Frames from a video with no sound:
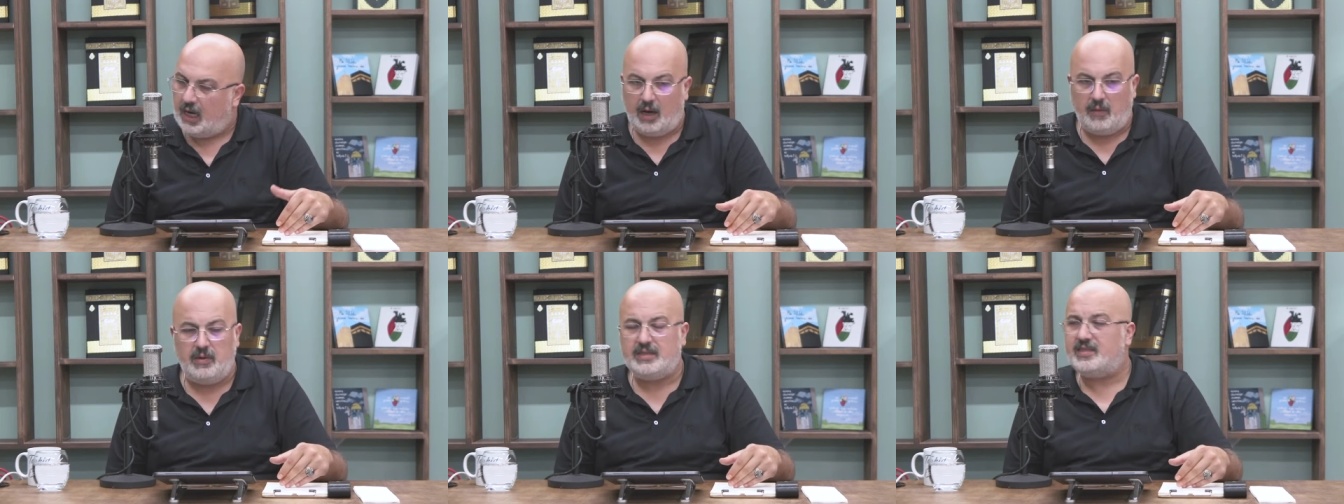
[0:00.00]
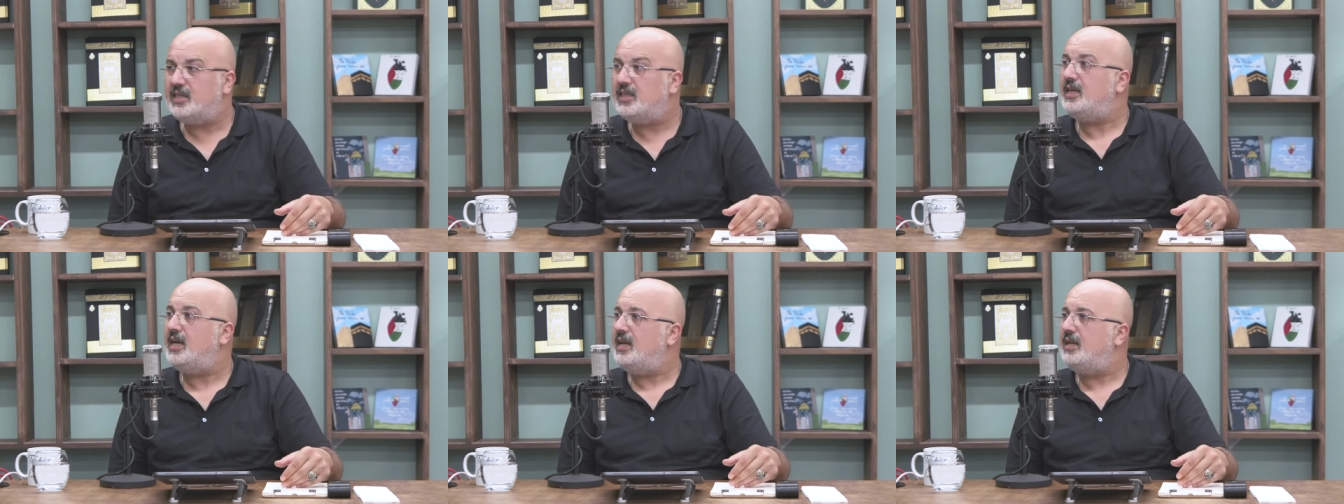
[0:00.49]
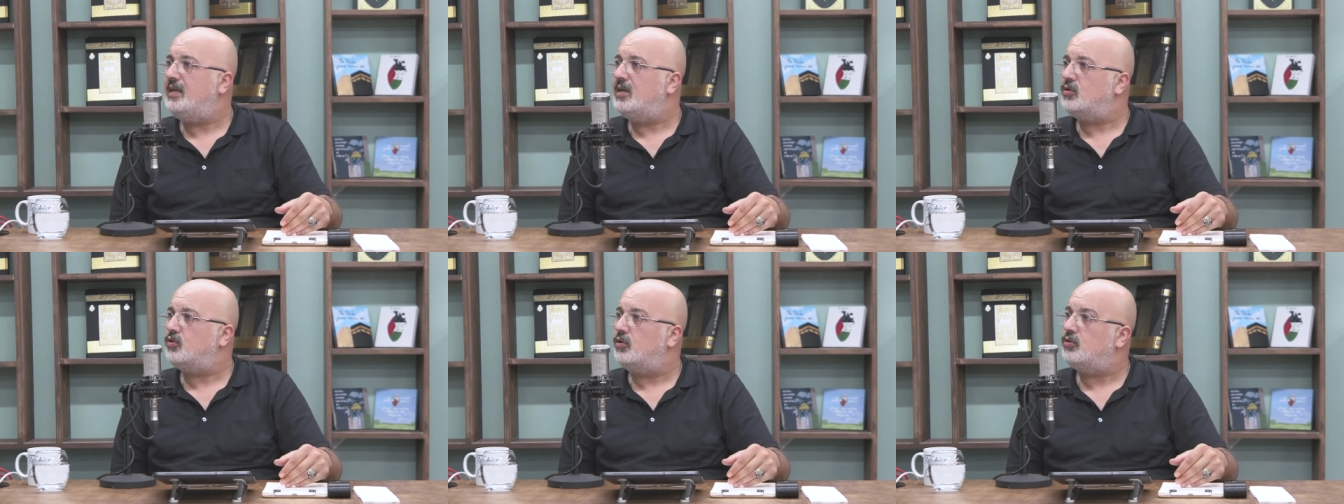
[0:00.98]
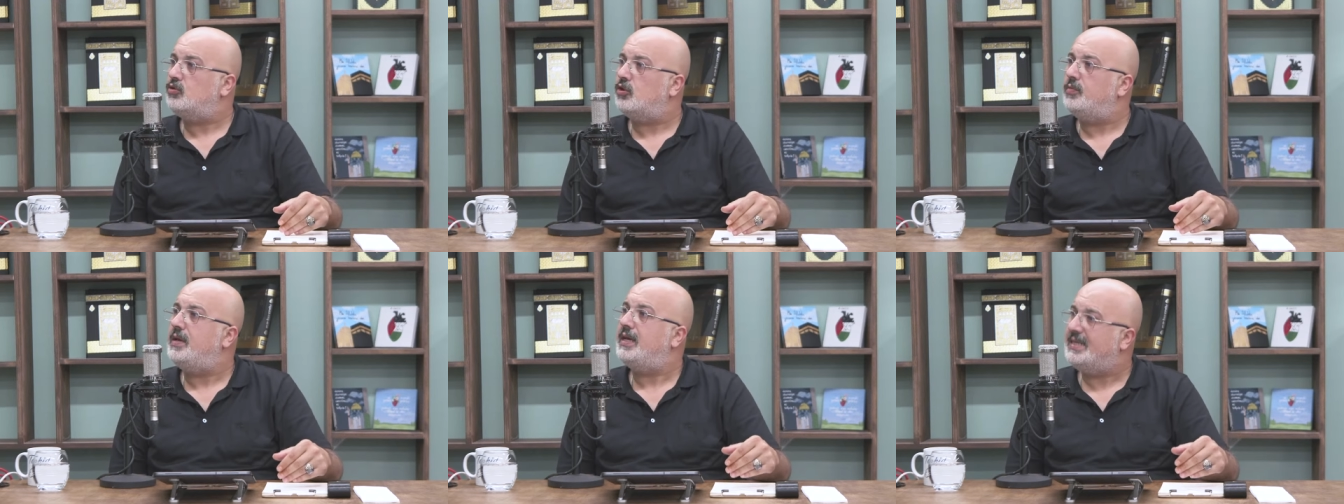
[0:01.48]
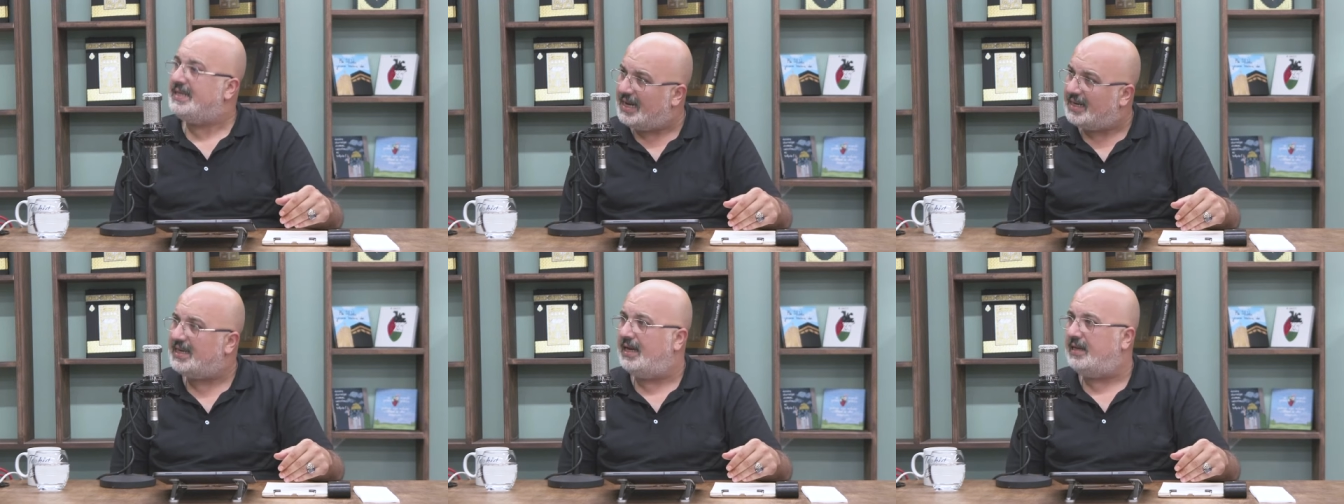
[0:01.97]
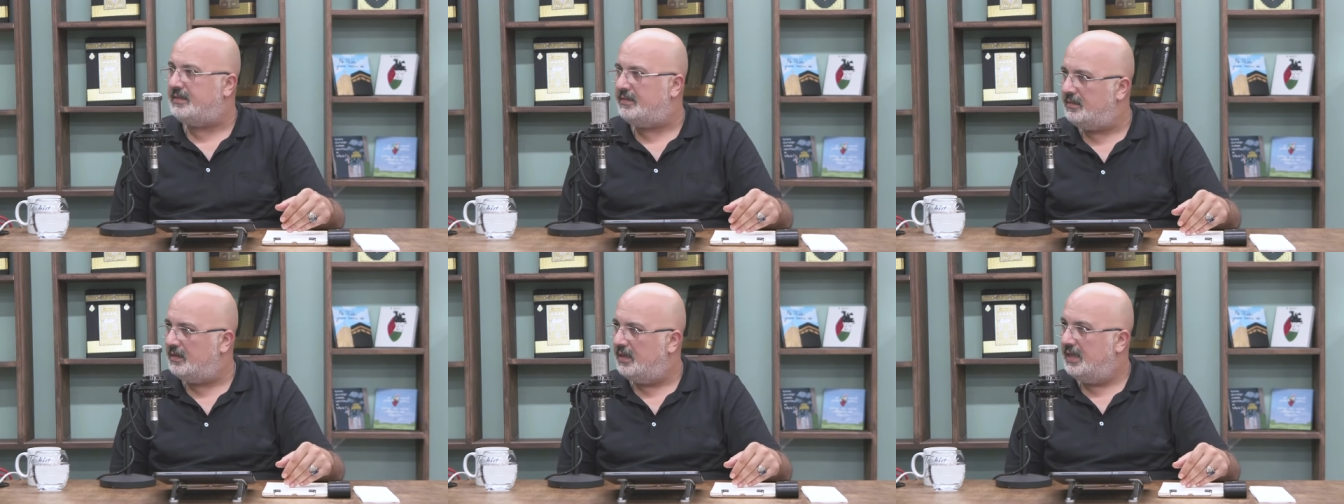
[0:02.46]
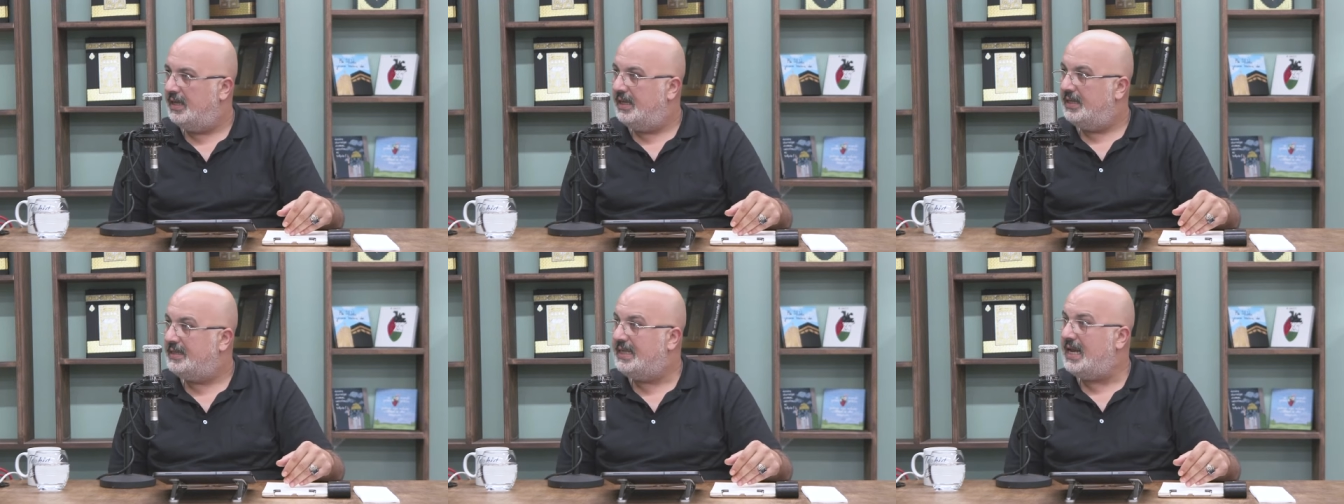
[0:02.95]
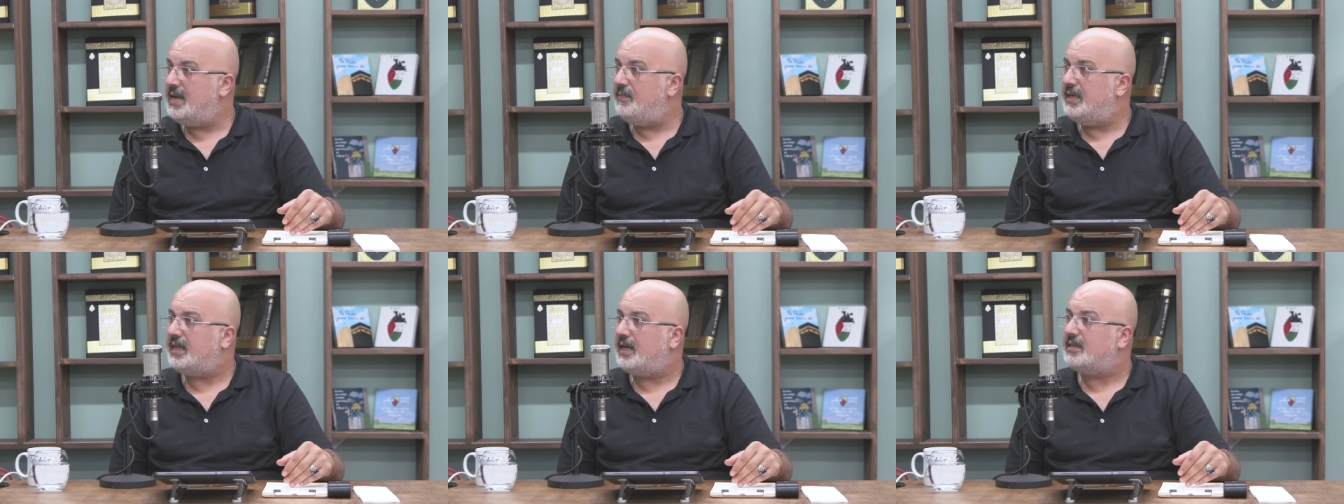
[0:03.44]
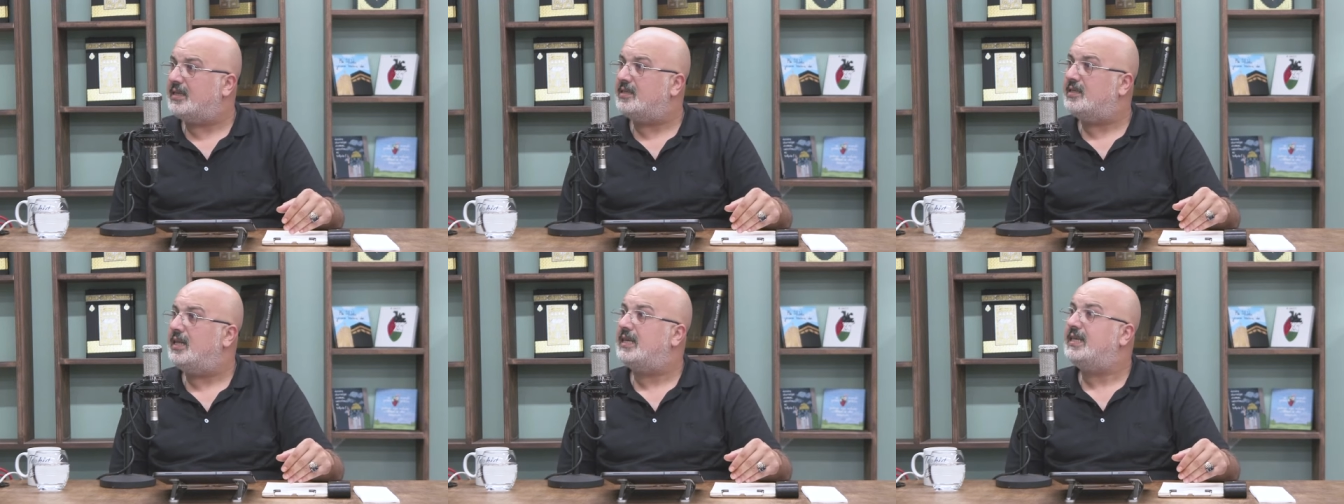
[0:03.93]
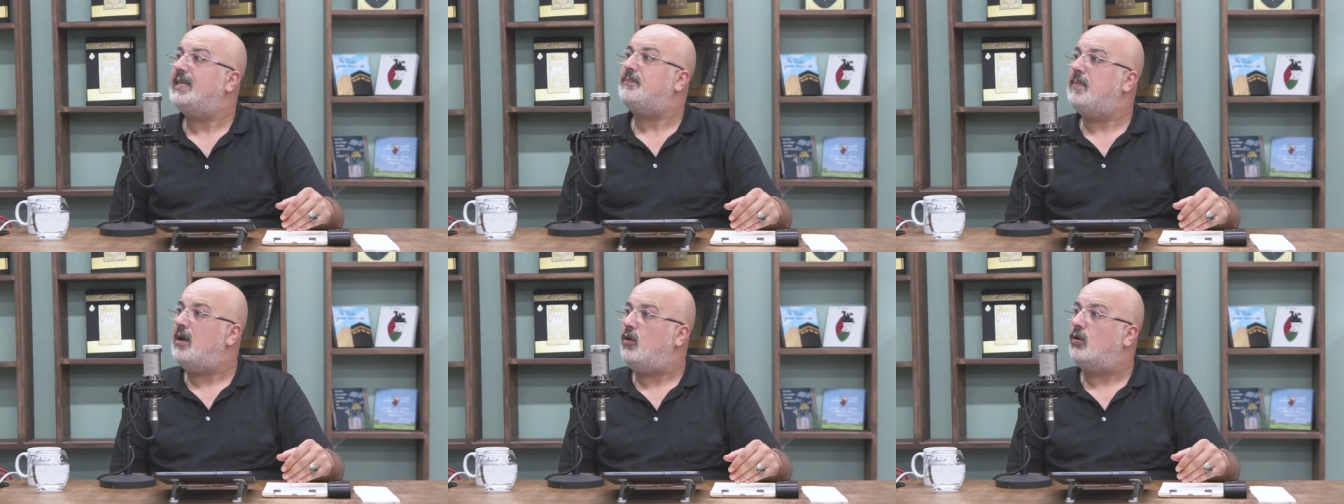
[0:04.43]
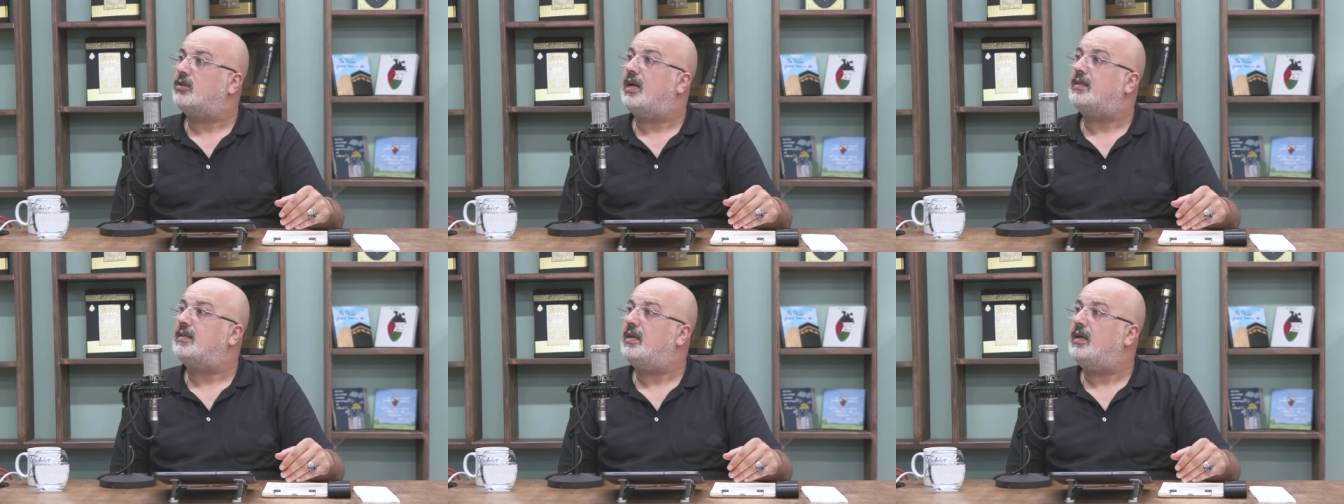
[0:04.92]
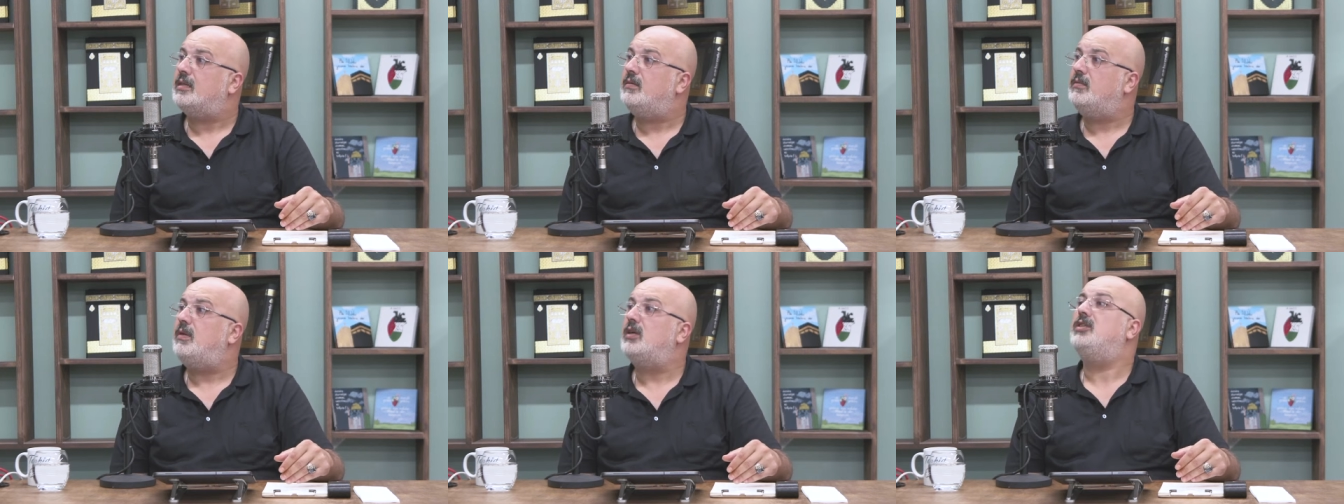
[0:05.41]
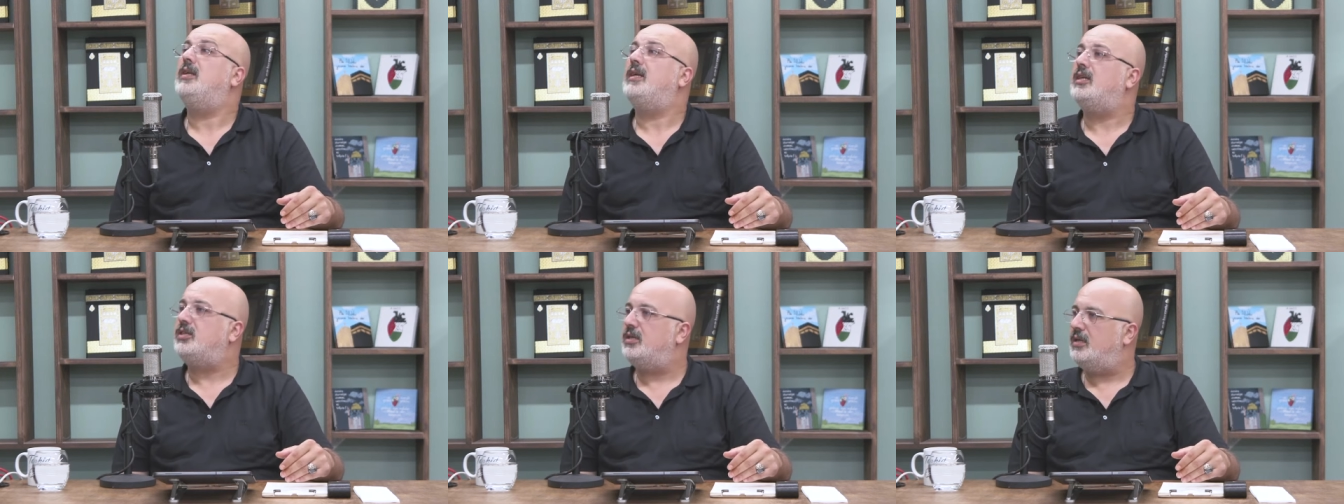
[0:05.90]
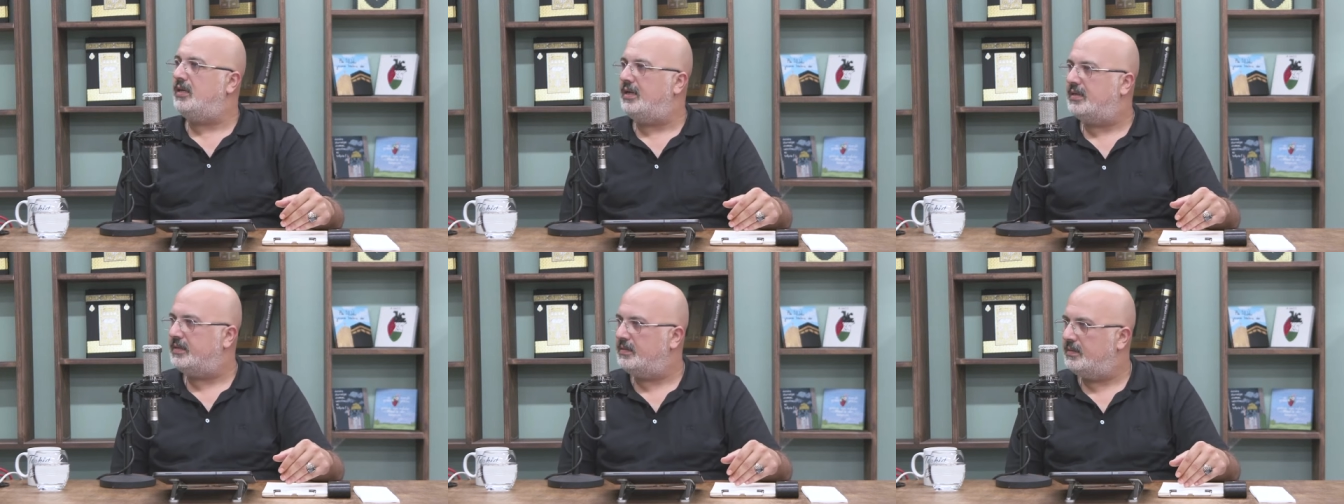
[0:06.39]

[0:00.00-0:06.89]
Ama zikir ehline soru sormaya giderken deneme tahtasına gitme o tahtayı adamın başına geçirirler.